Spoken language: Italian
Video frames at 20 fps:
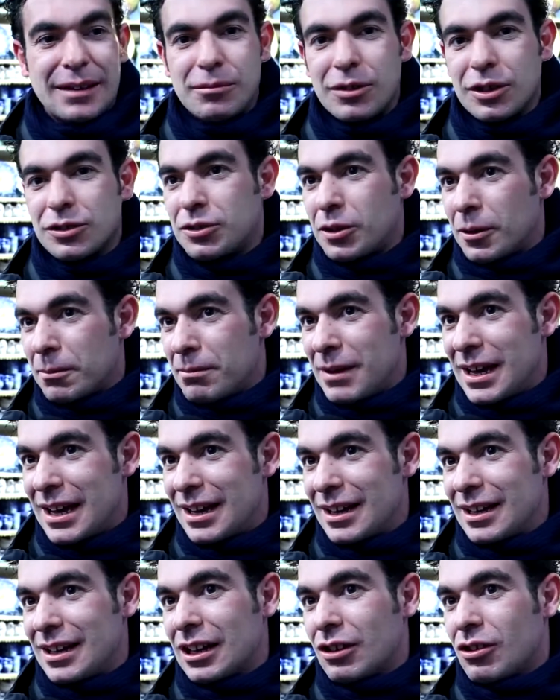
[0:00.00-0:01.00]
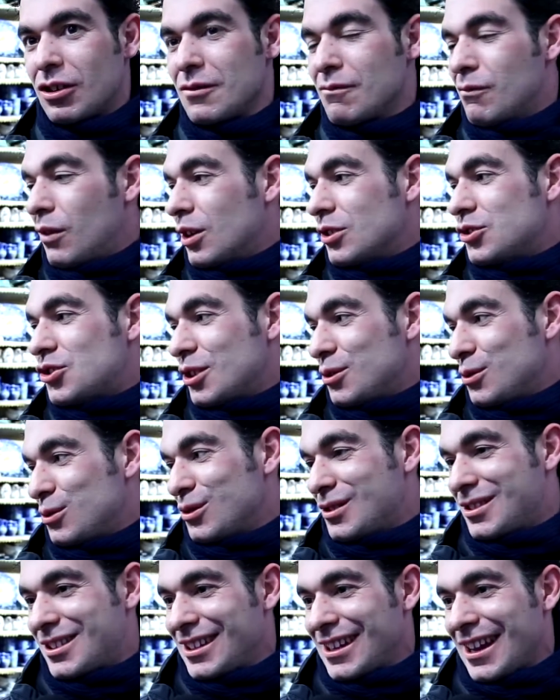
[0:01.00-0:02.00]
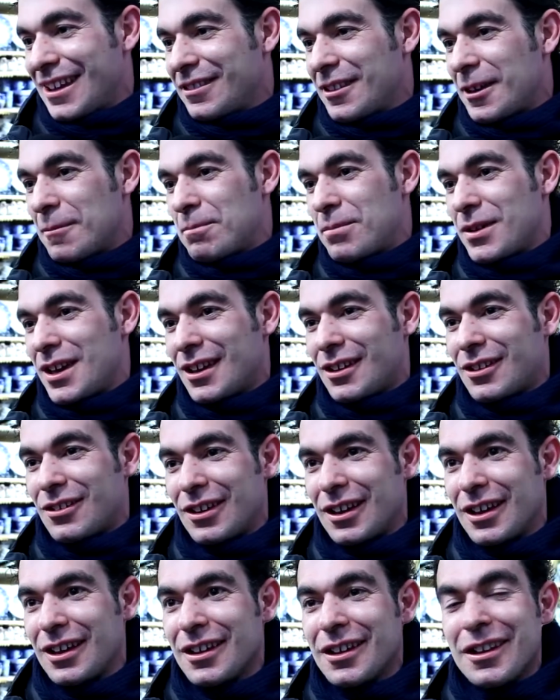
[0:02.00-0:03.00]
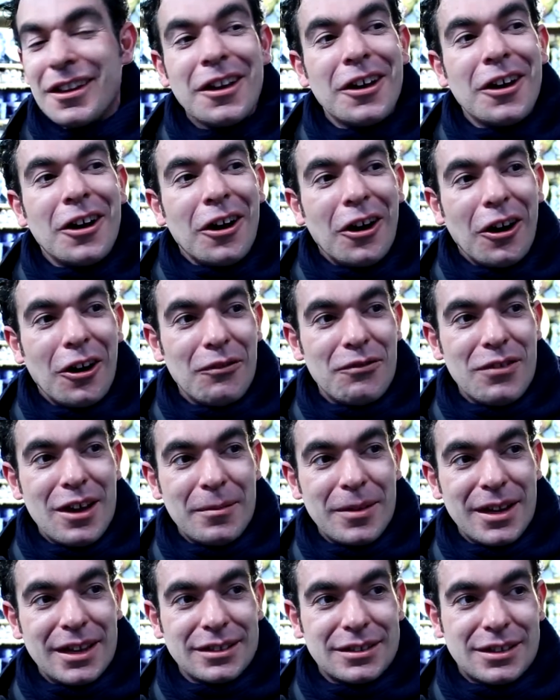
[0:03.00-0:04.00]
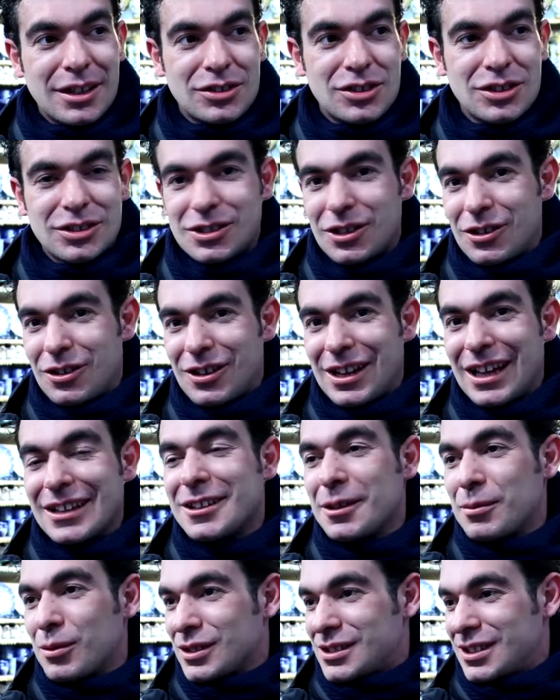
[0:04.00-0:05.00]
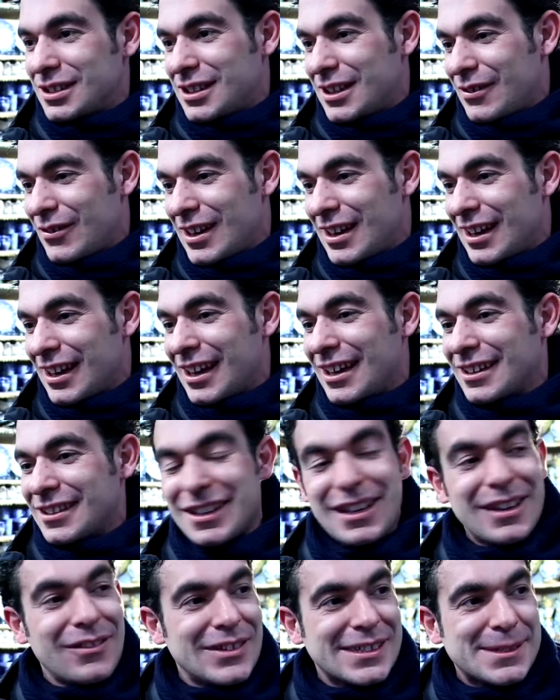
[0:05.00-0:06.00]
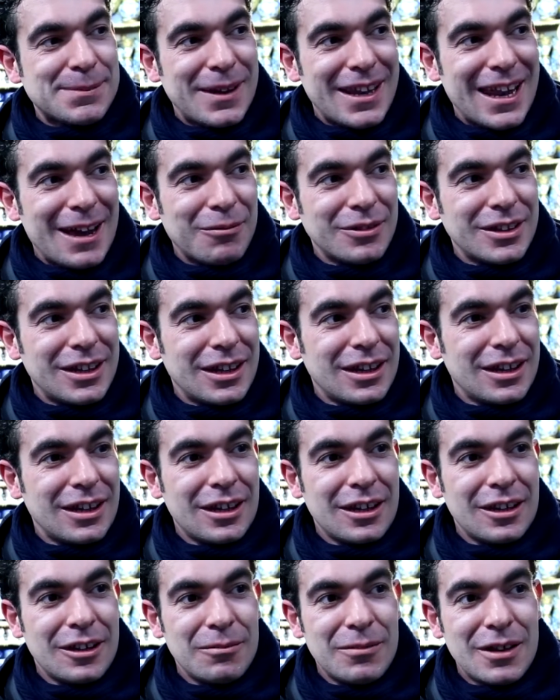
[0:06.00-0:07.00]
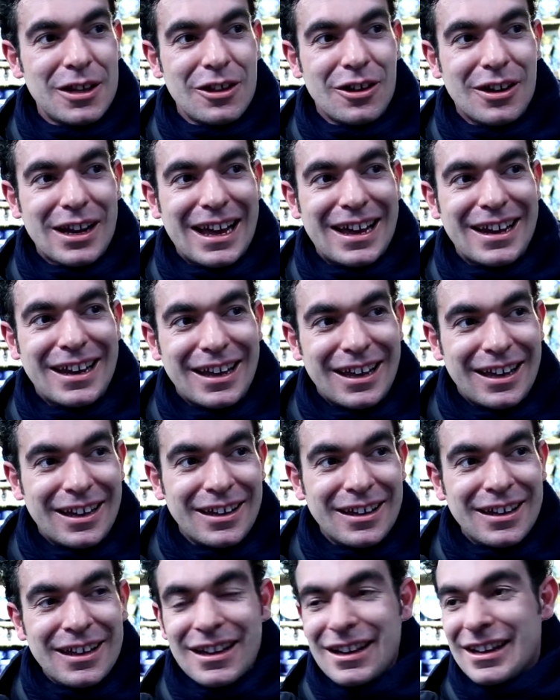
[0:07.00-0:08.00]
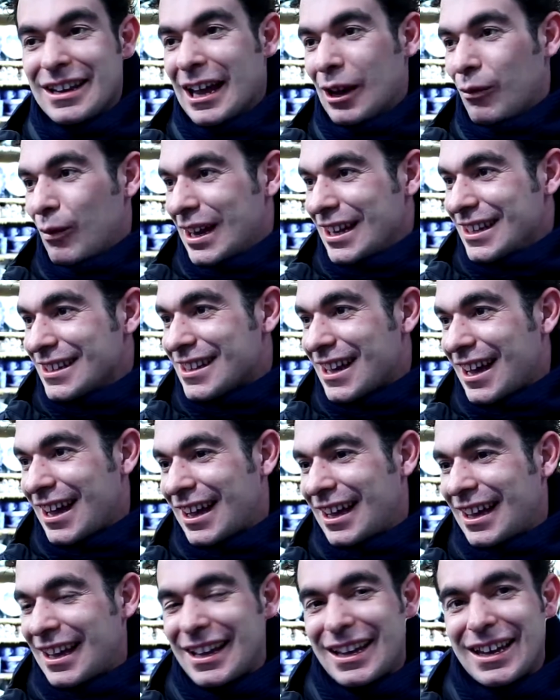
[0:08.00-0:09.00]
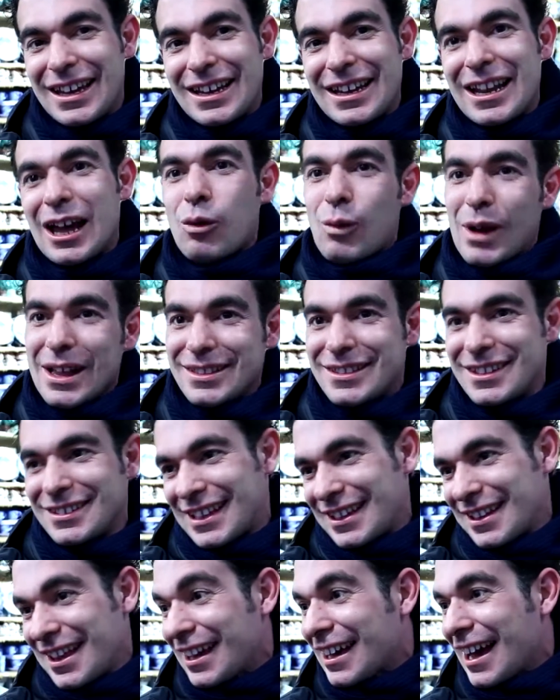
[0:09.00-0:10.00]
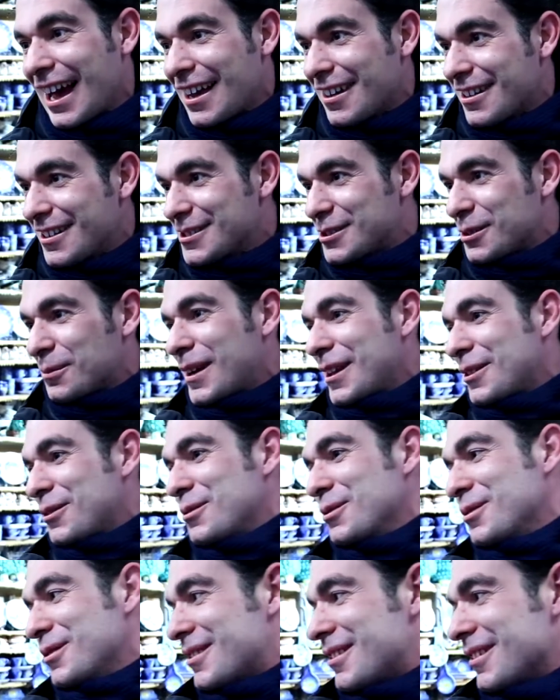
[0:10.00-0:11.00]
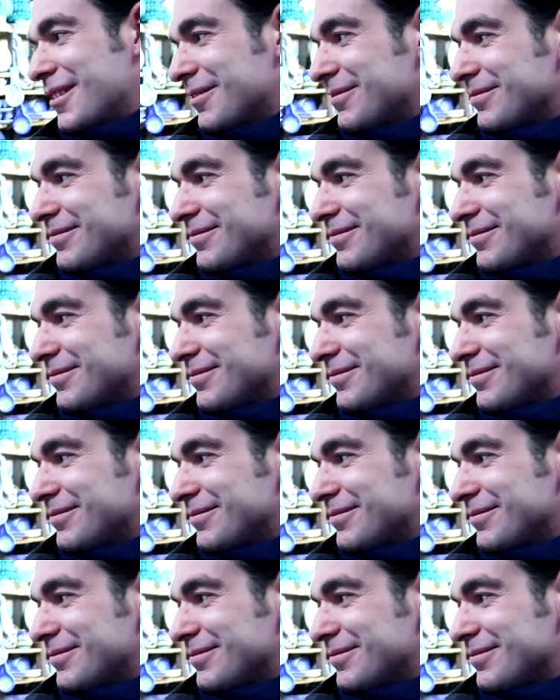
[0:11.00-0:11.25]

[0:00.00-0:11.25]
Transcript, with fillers: molto bella, coinvolge tutti, grandi e piccoli, ovviamente ci sono lati positivi e negativi, speriamo di migliorare la qualità e la quantità dei carri soprattutto.